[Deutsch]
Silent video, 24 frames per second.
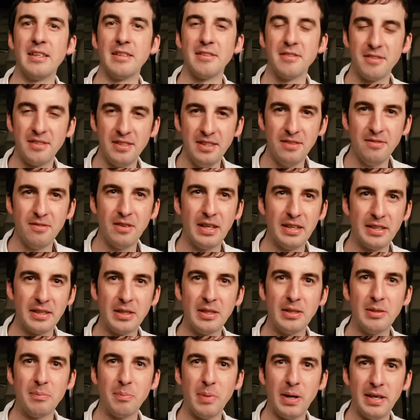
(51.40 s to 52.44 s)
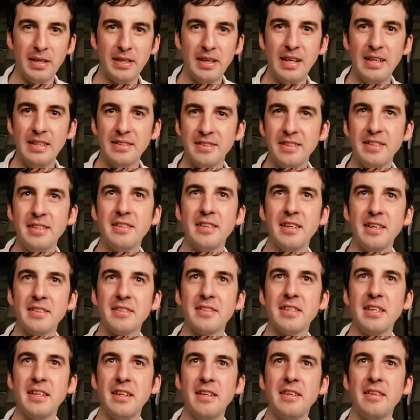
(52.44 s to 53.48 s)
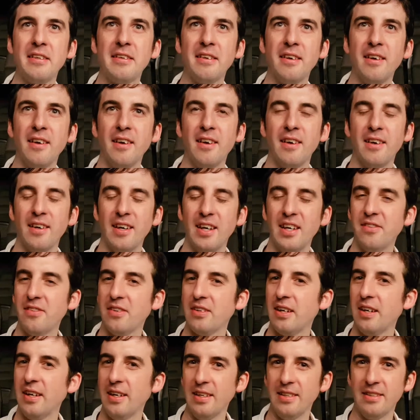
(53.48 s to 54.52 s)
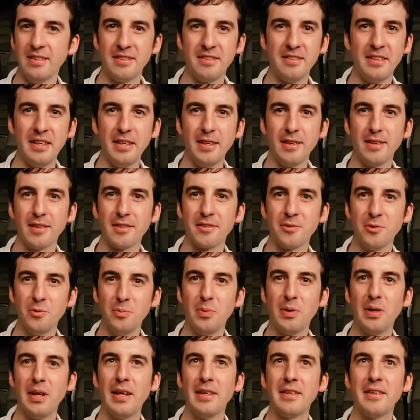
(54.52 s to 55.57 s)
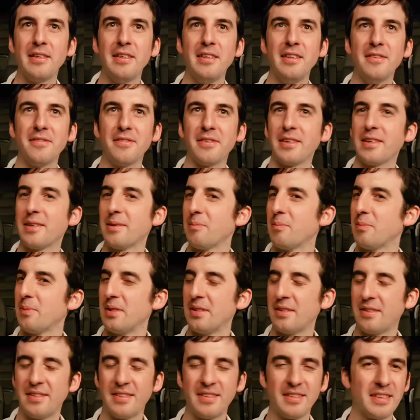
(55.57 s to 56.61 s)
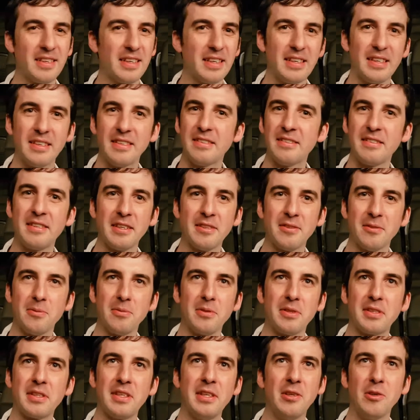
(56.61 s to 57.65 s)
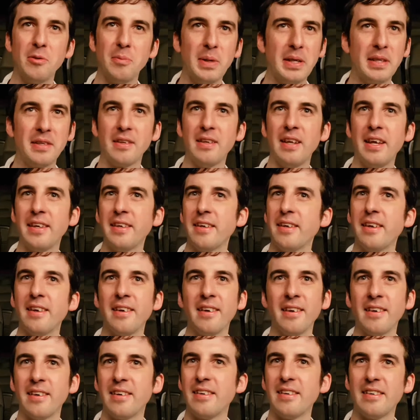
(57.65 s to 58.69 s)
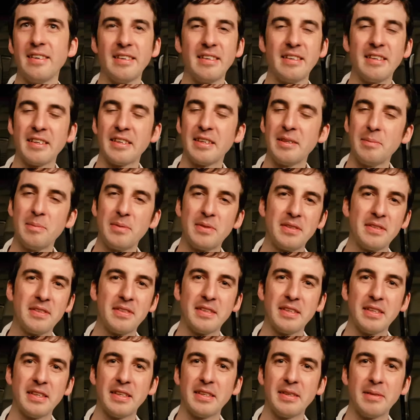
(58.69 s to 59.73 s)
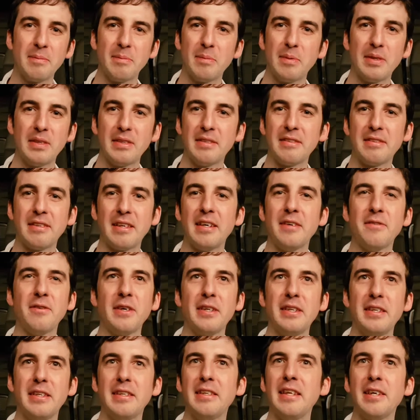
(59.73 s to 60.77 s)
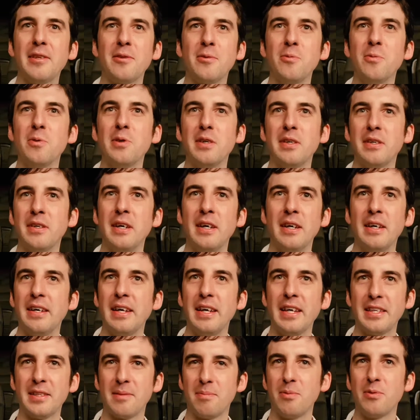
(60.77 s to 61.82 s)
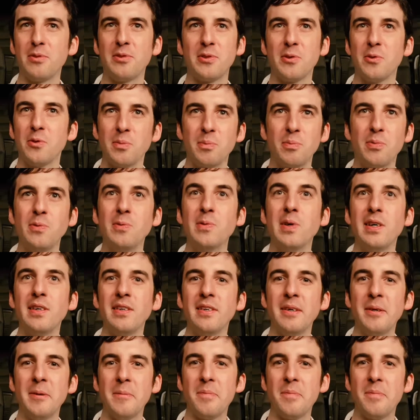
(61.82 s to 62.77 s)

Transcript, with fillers: Das Ziel war der Baikalsee tatsächlich einfach ein See, der superlative mit 600 äh, Kilometer Länge da gibt's, ähm, ist einfach Naturexplosion pur.